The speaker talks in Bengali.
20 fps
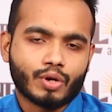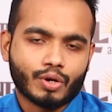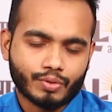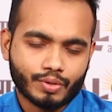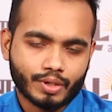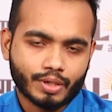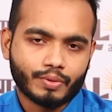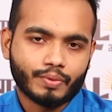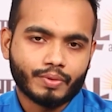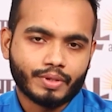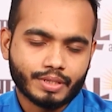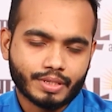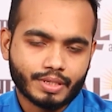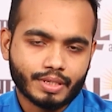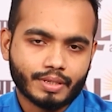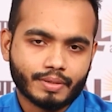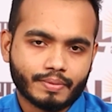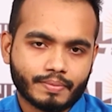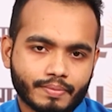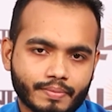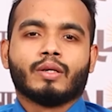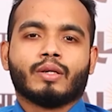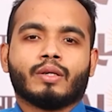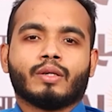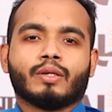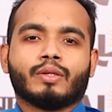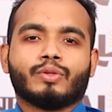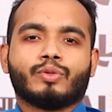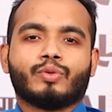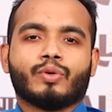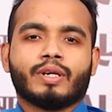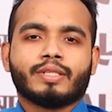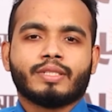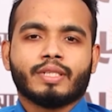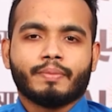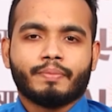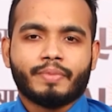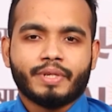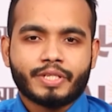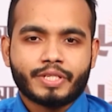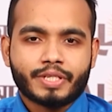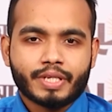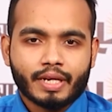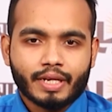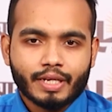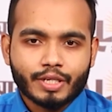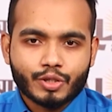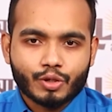ঘটনা ঘটেছে দু সালে